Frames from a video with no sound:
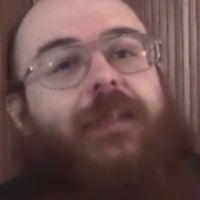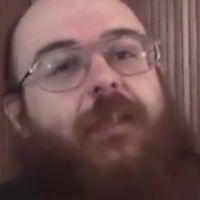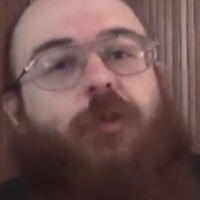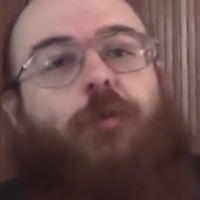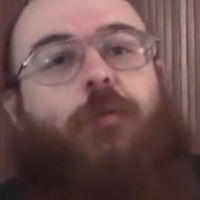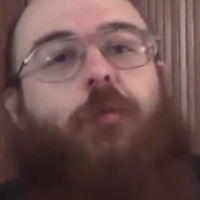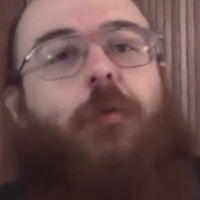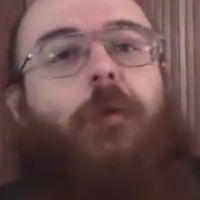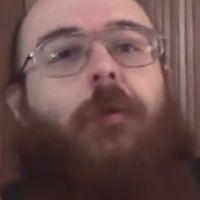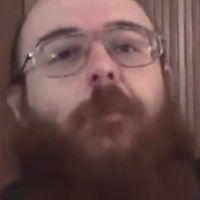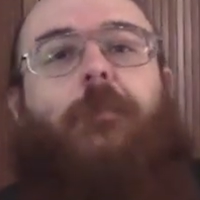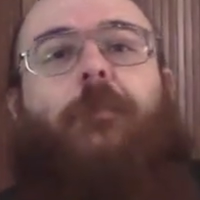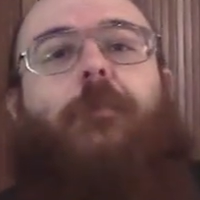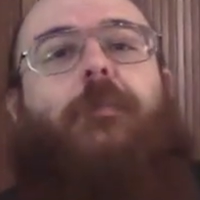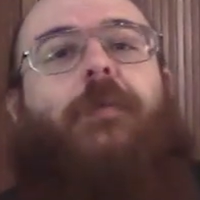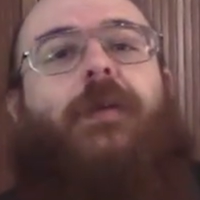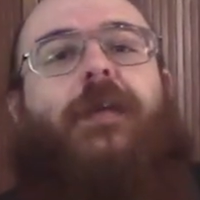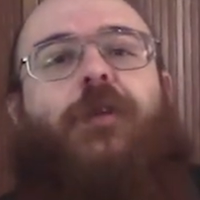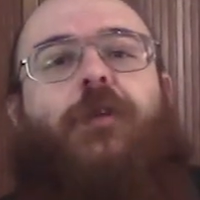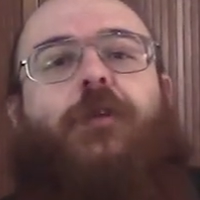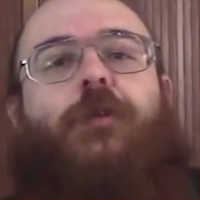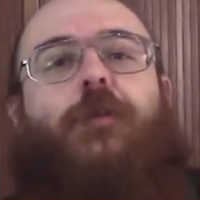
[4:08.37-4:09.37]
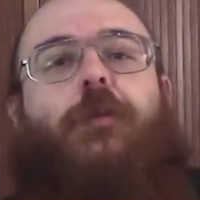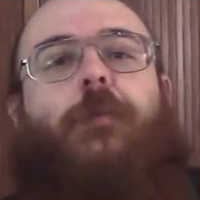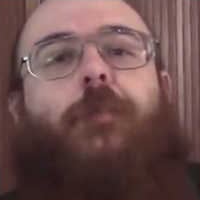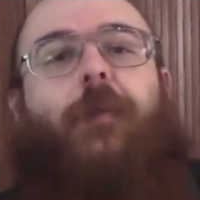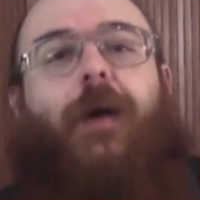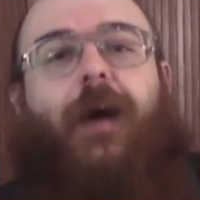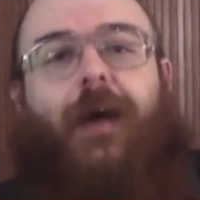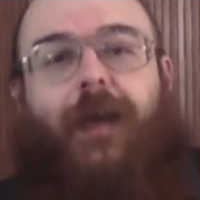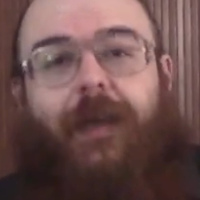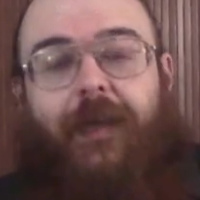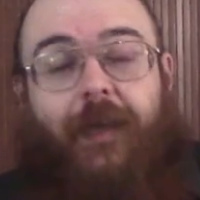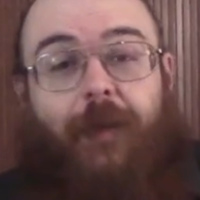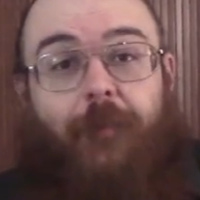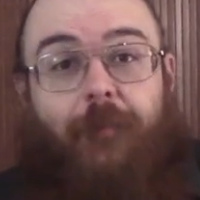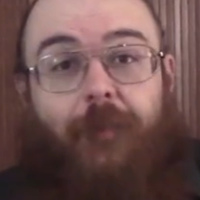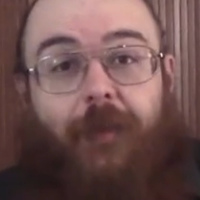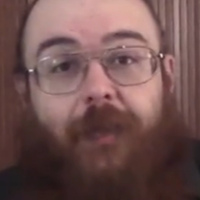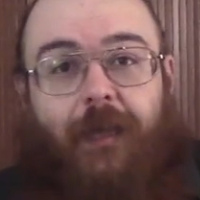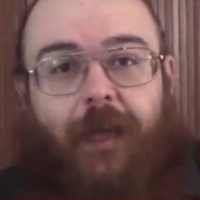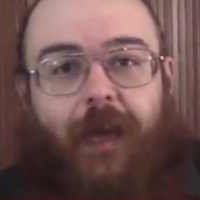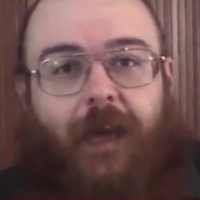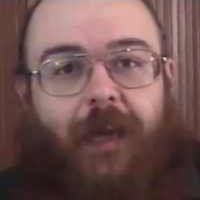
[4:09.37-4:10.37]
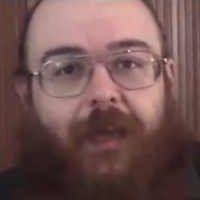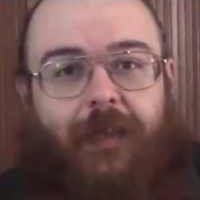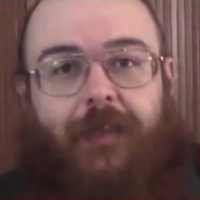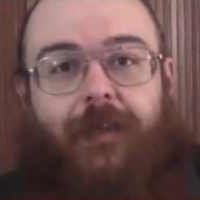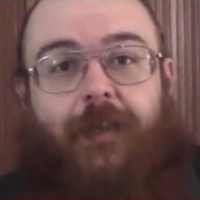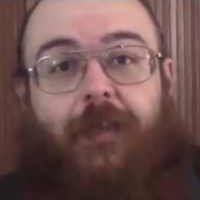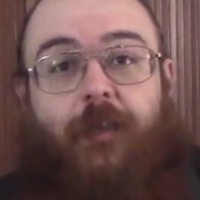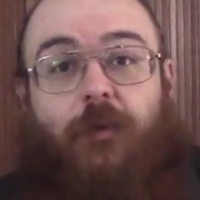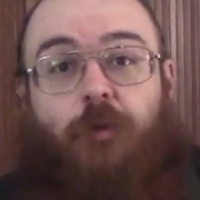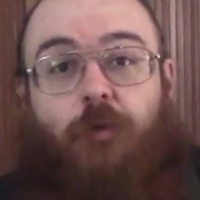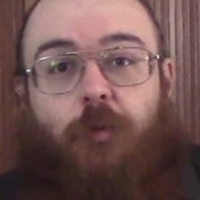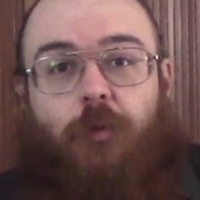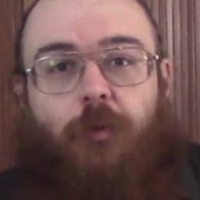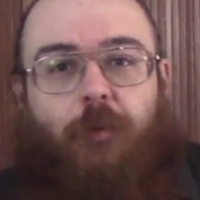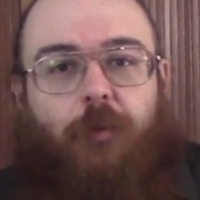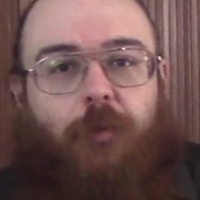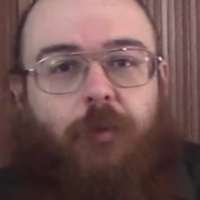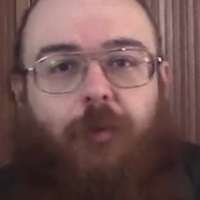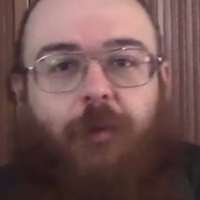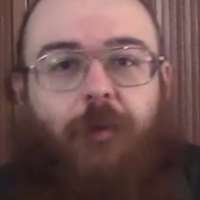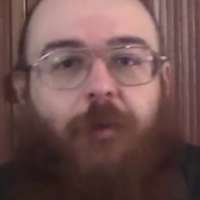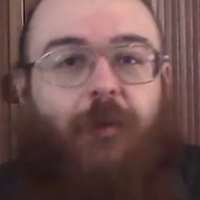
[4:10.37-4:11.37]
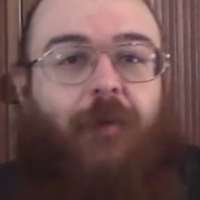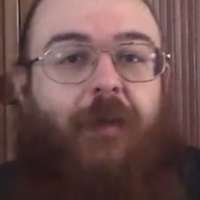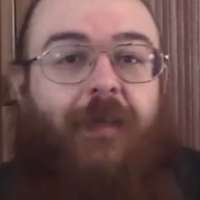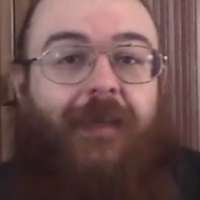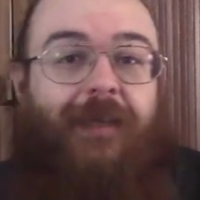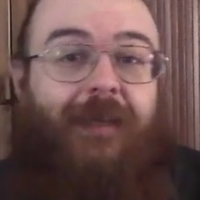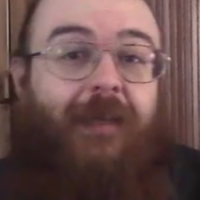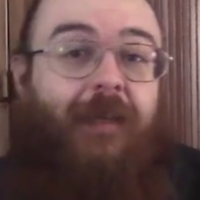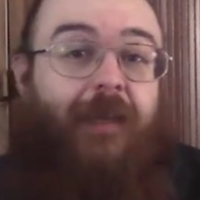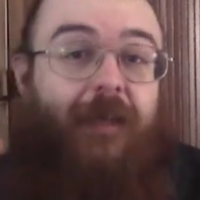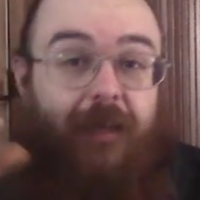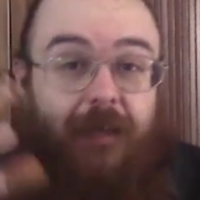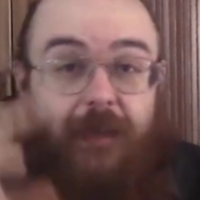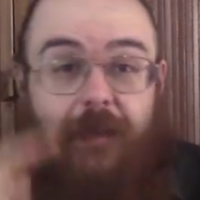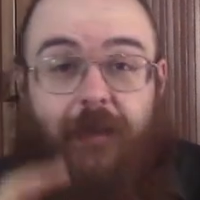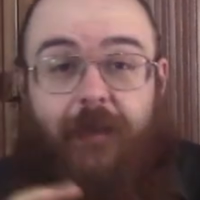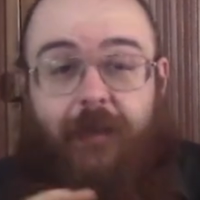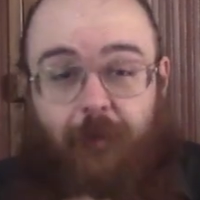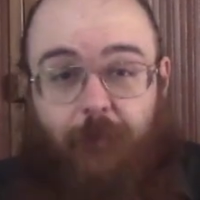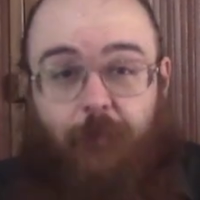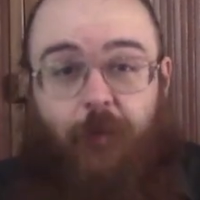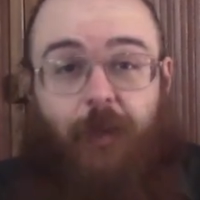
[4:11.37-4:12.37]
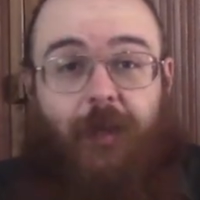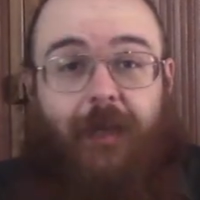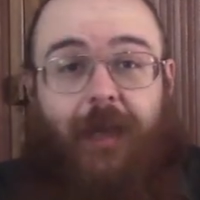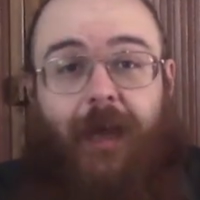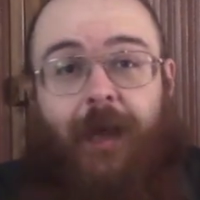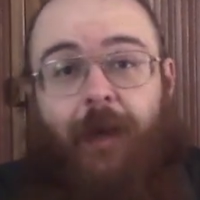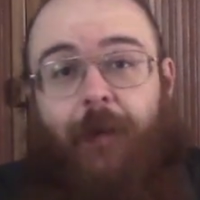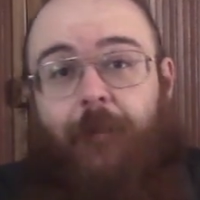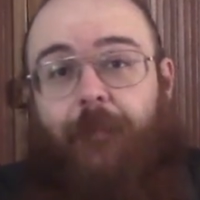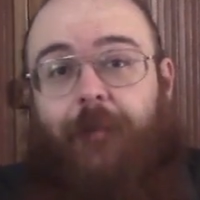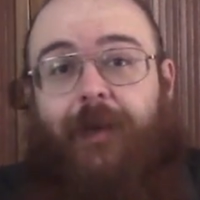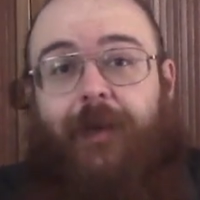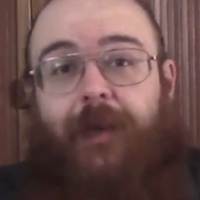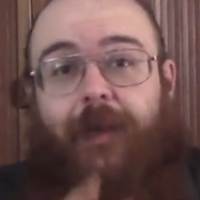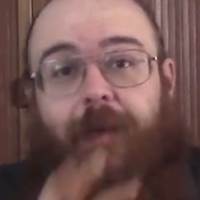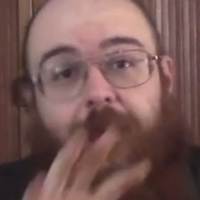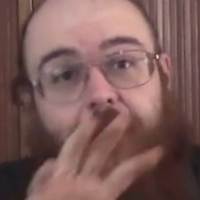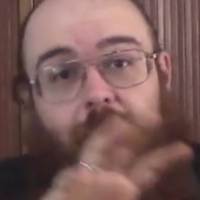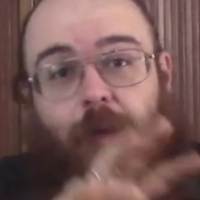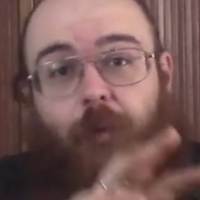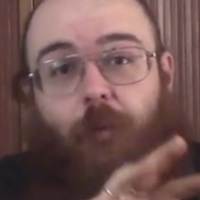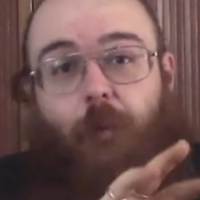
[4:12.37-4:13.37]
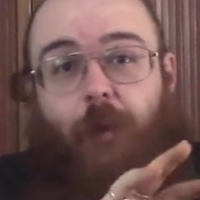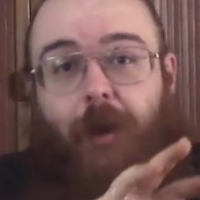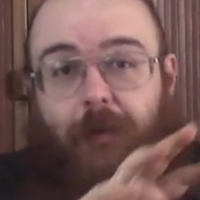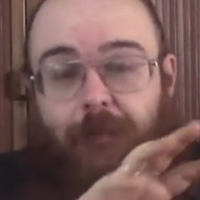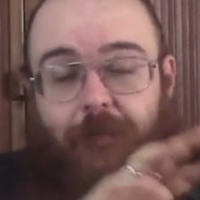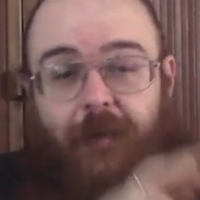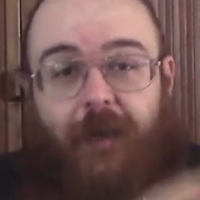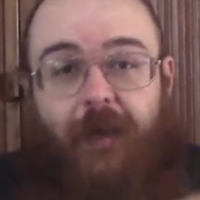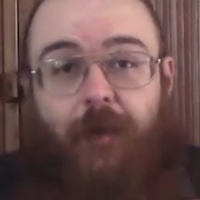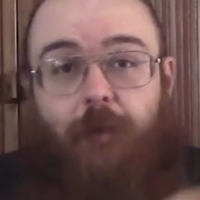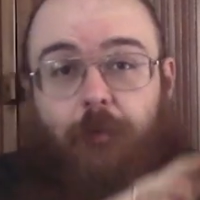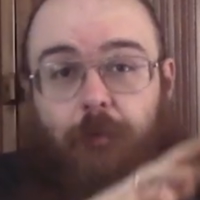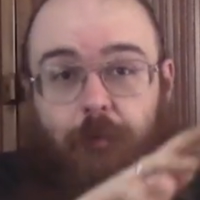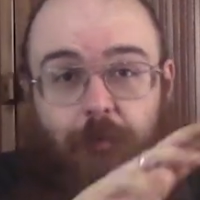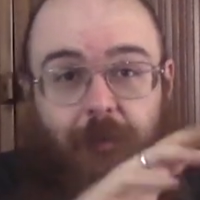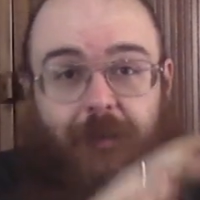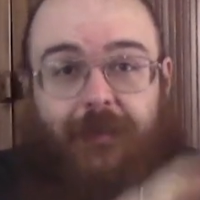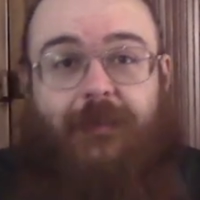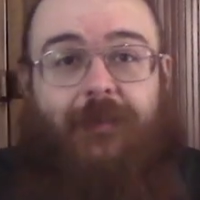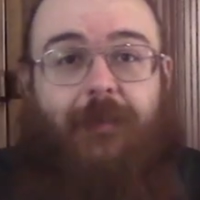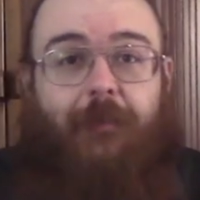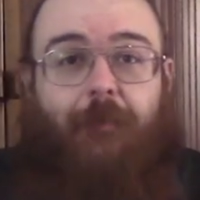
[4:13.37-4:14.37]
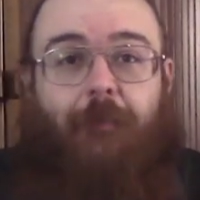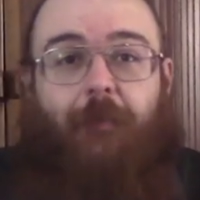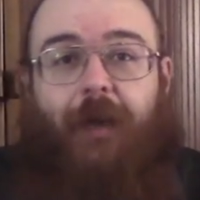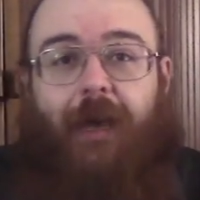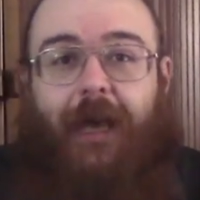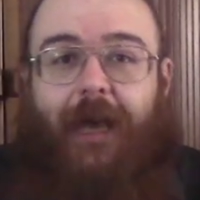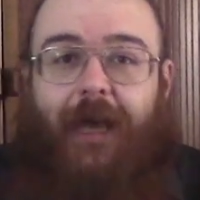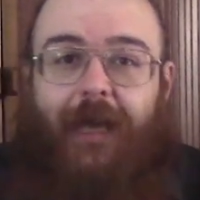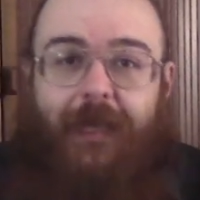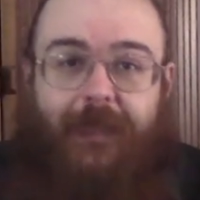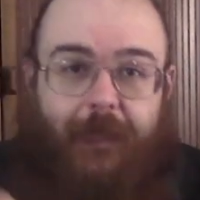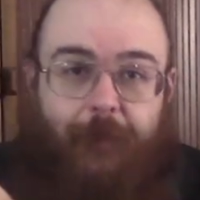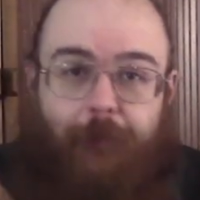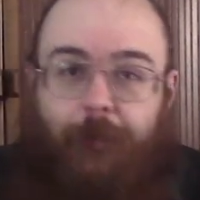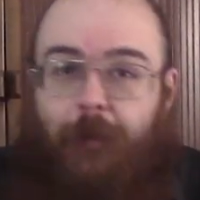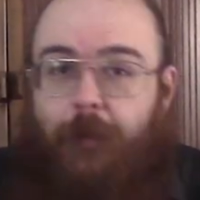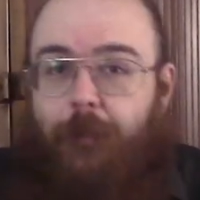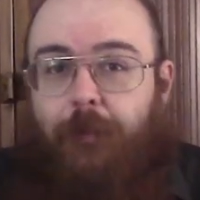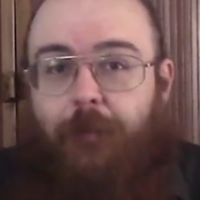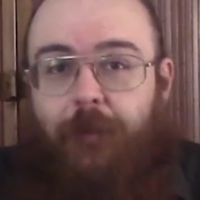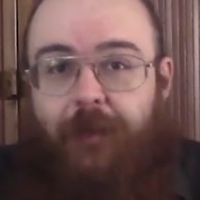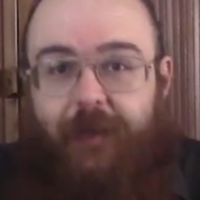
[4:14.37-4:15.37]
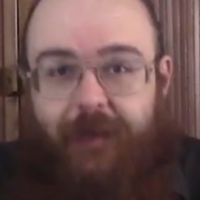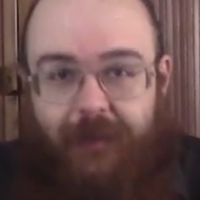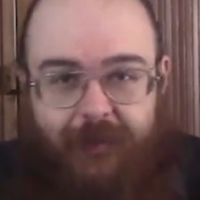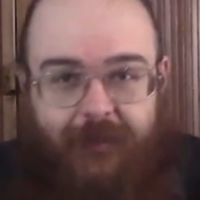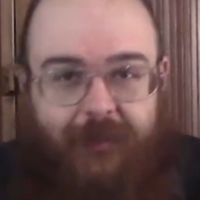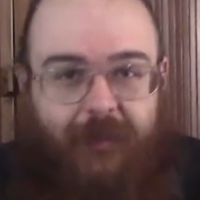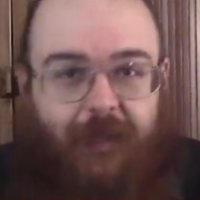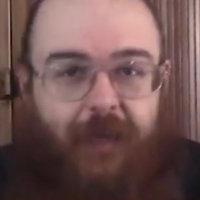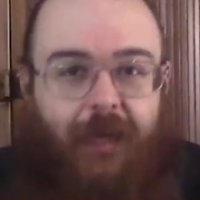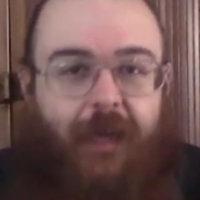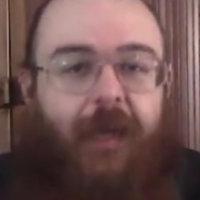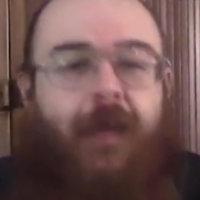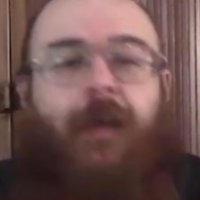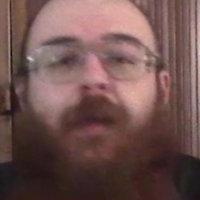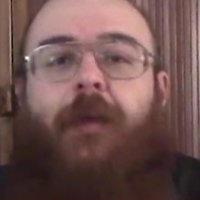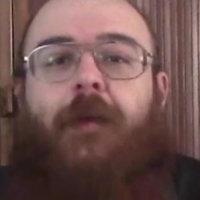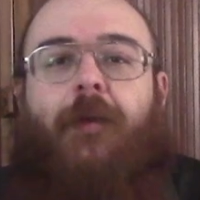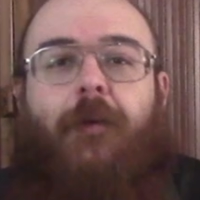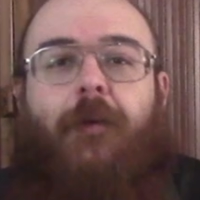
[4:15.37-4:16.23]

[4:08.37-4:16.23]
I suoi principali abitanti sono gli inevitabili che qua vengono assemblati per poi essere